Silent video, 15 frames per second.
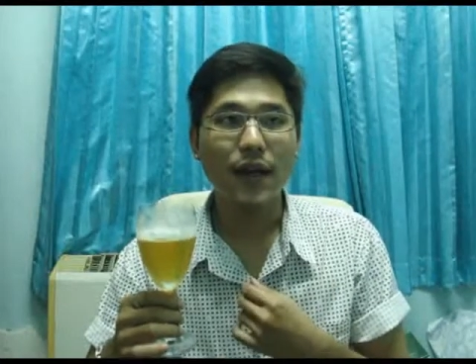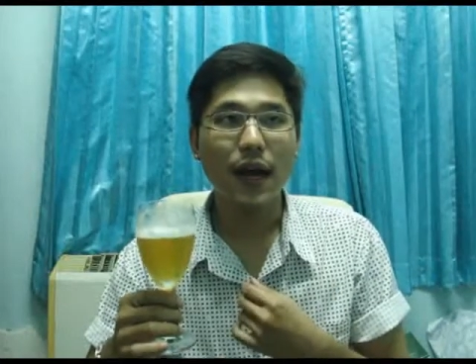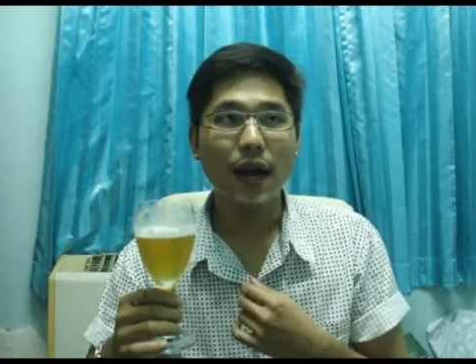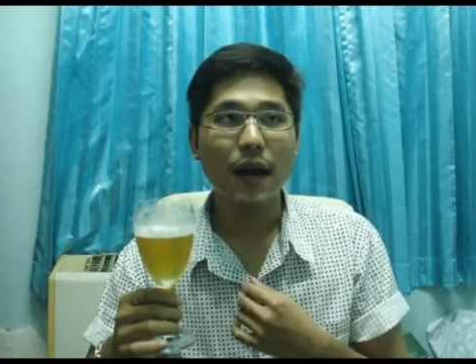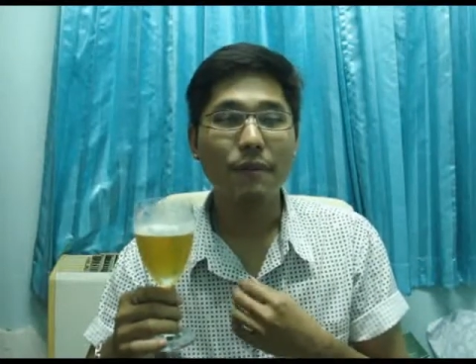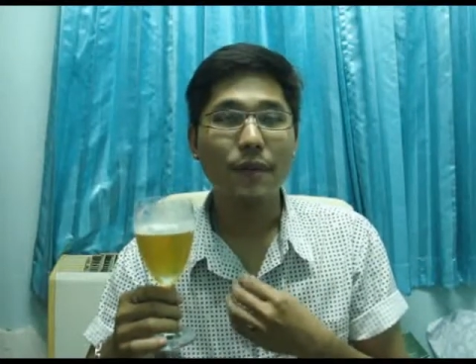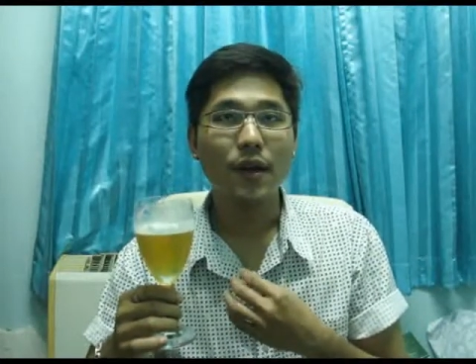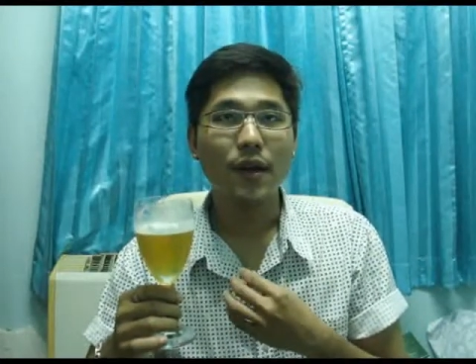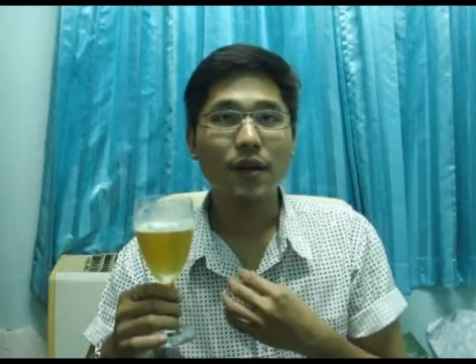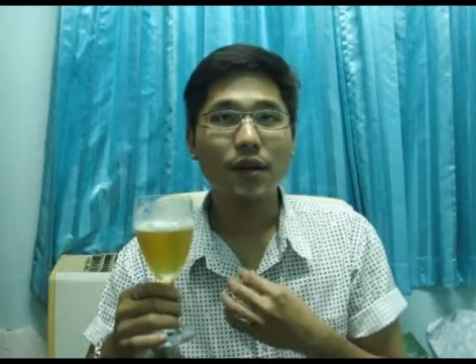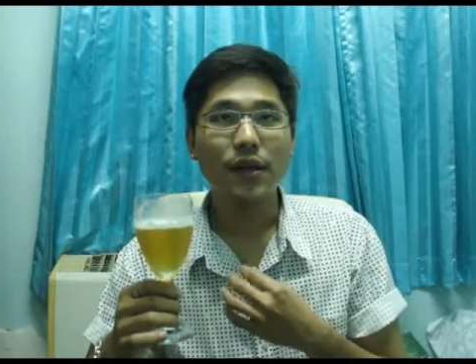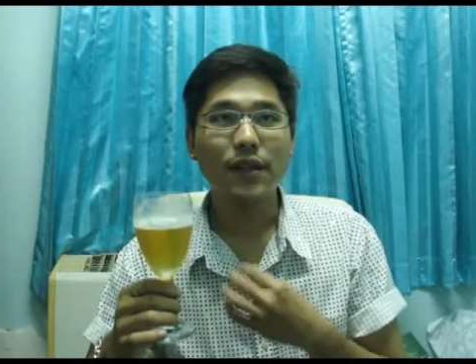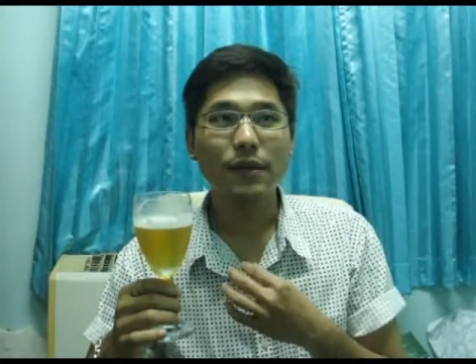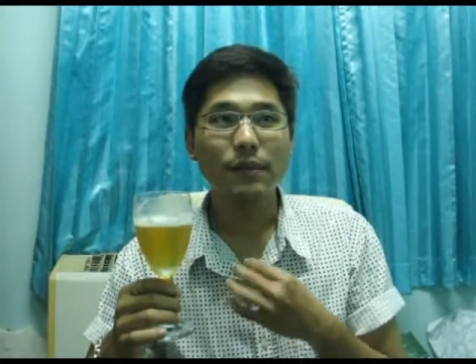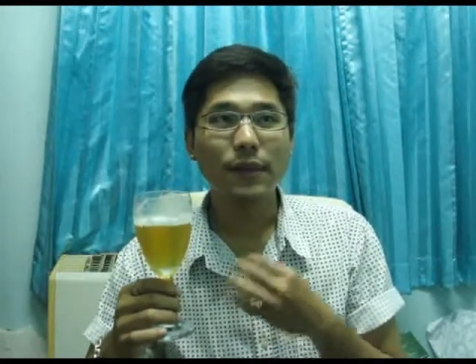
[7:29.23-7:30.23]
นะครับ
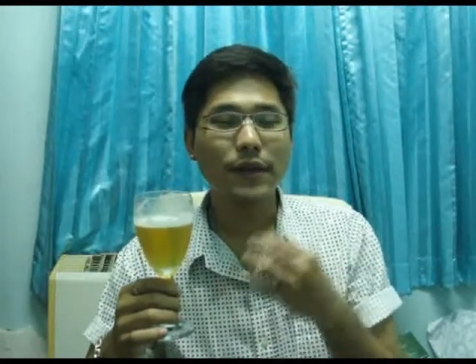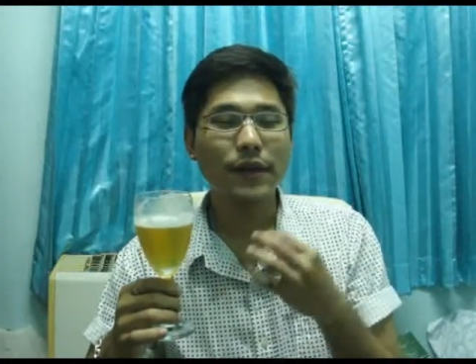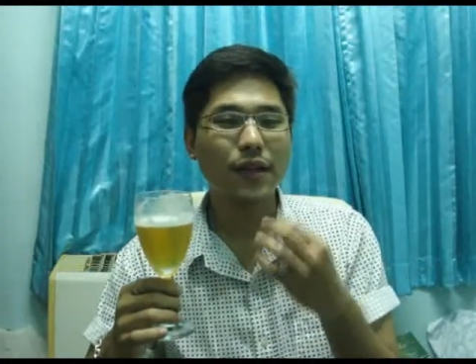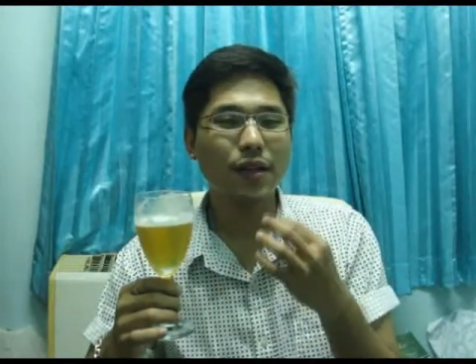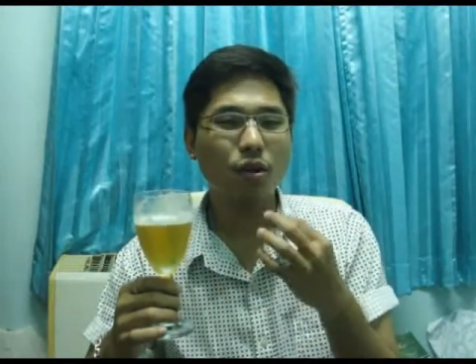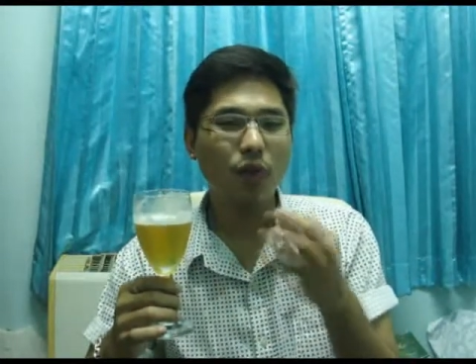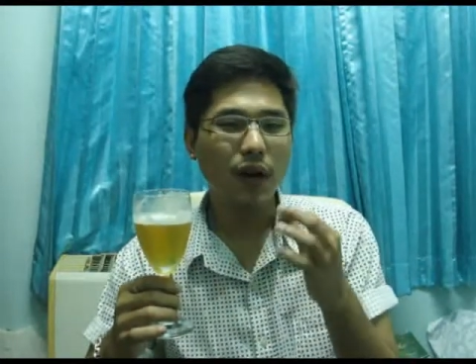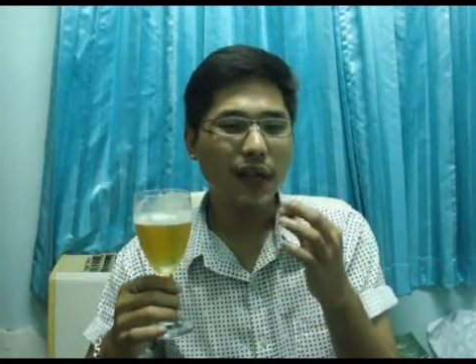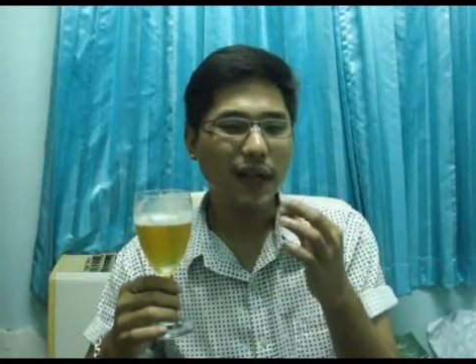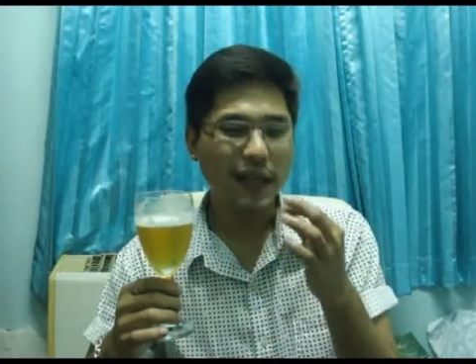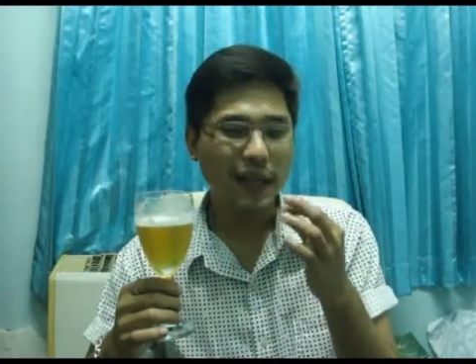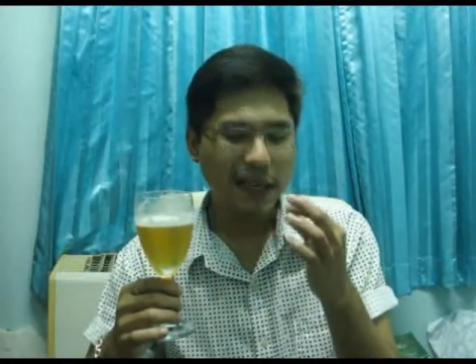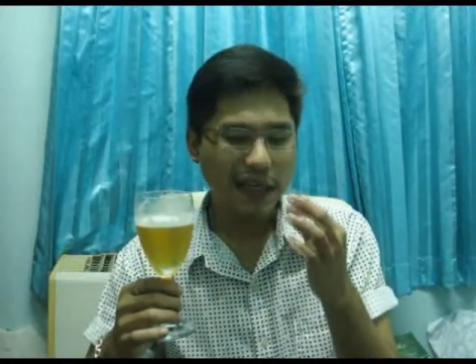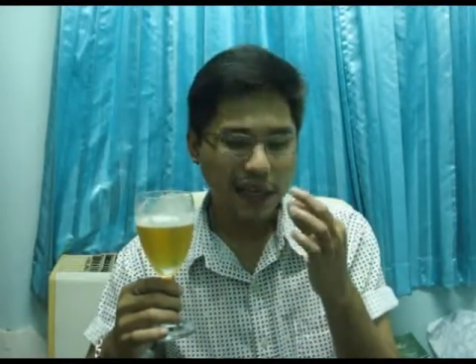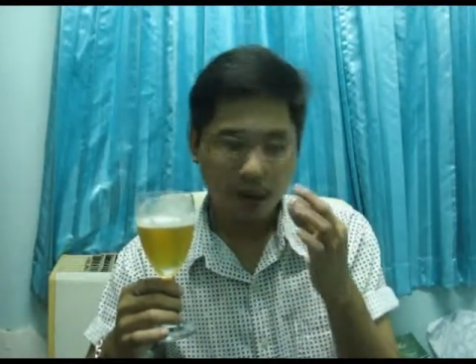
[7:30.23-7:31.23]
ก็ยังมีติดโคลิน
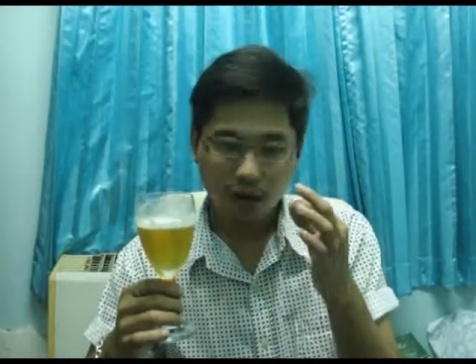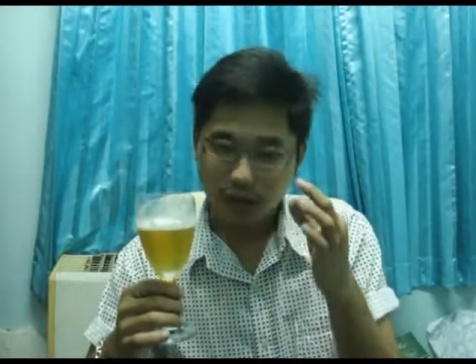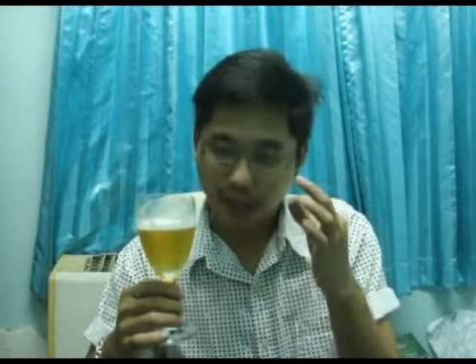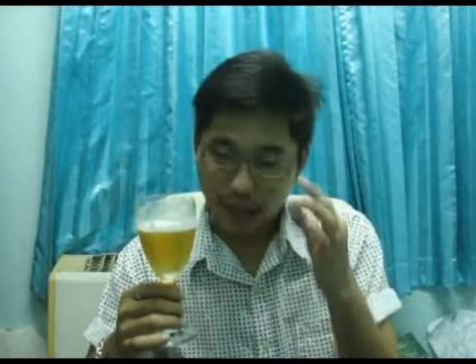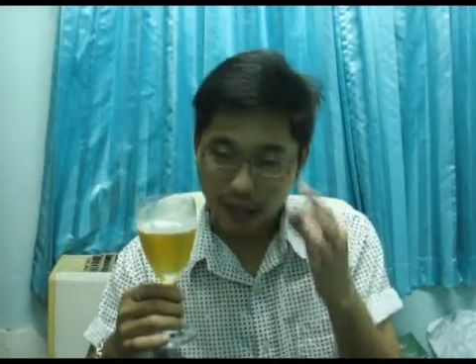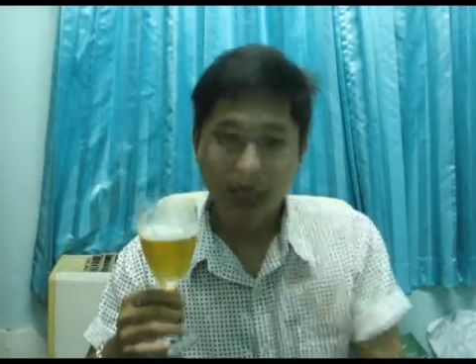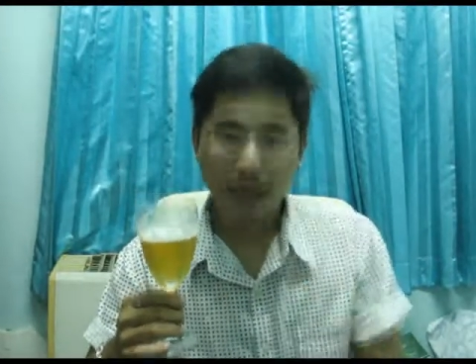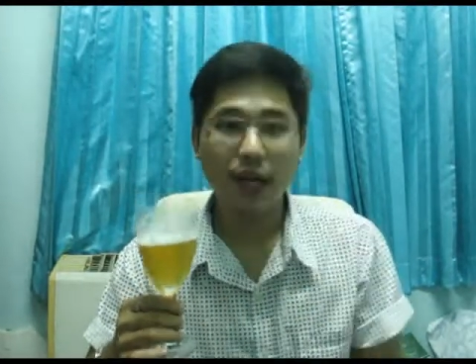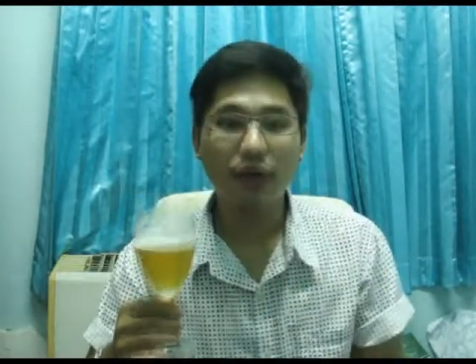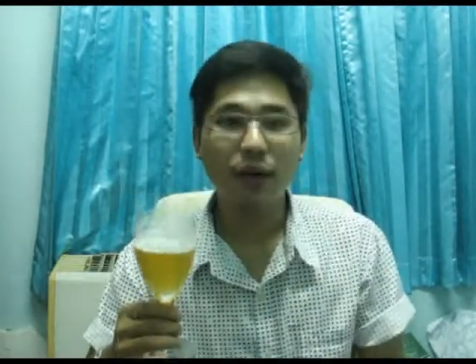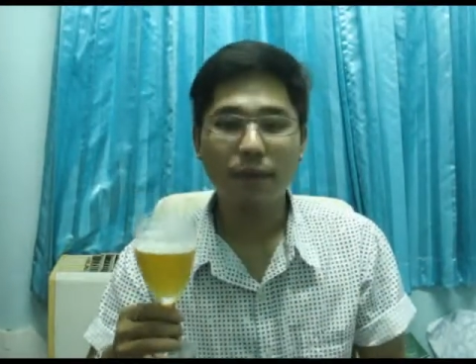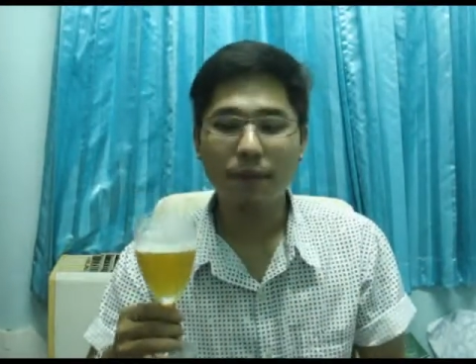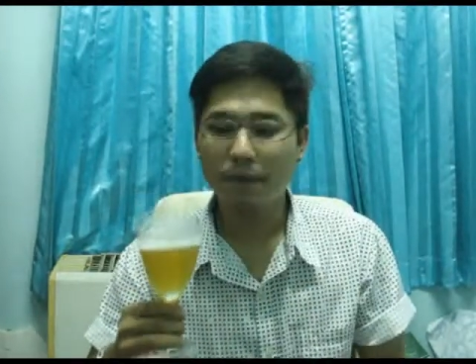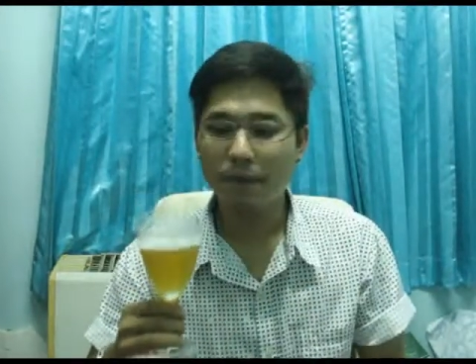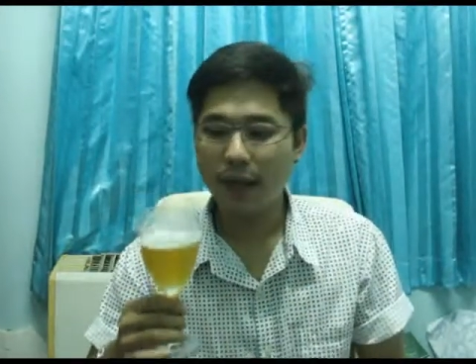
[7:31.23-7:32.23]
นิดเดียวแต่นิดเดียว
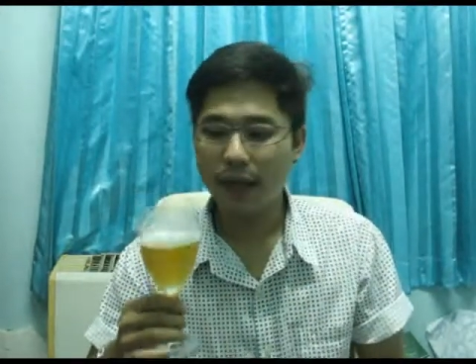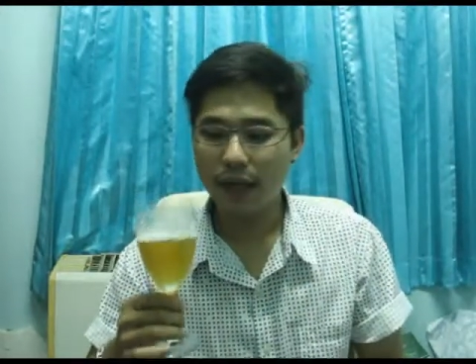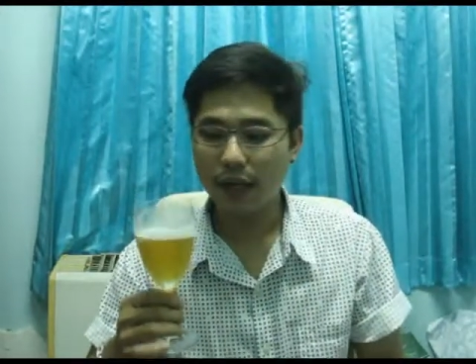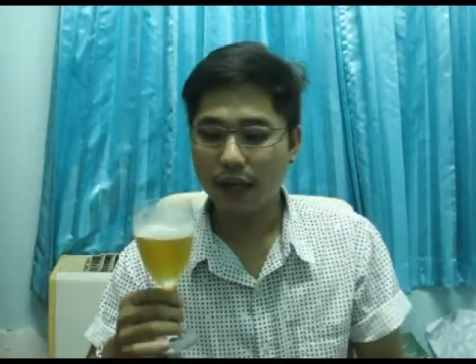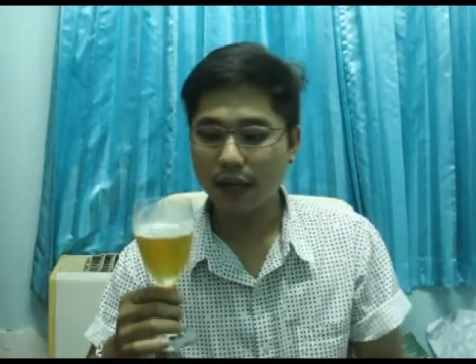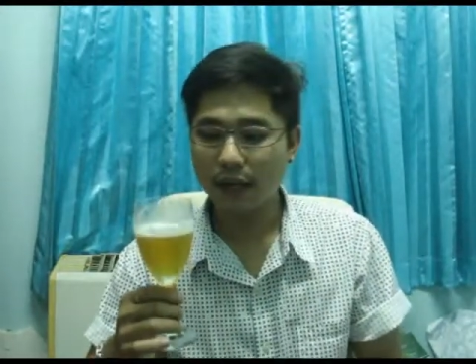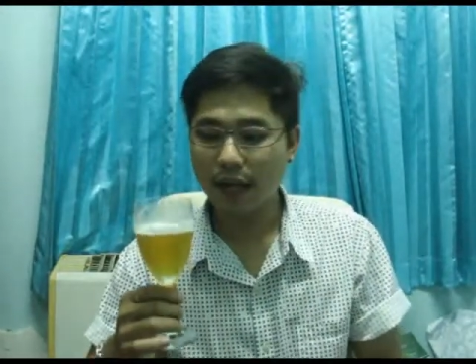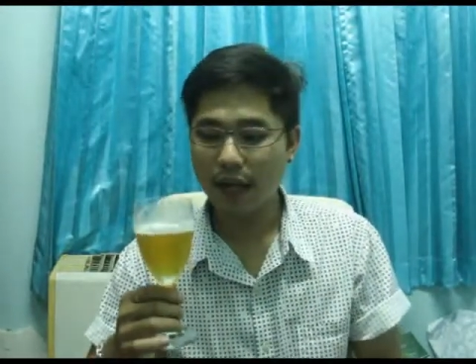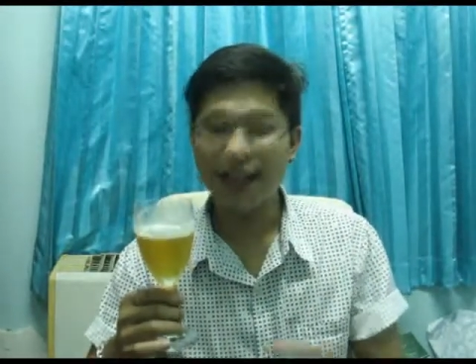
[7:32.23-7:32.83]
นะเป็นเบียร์ที่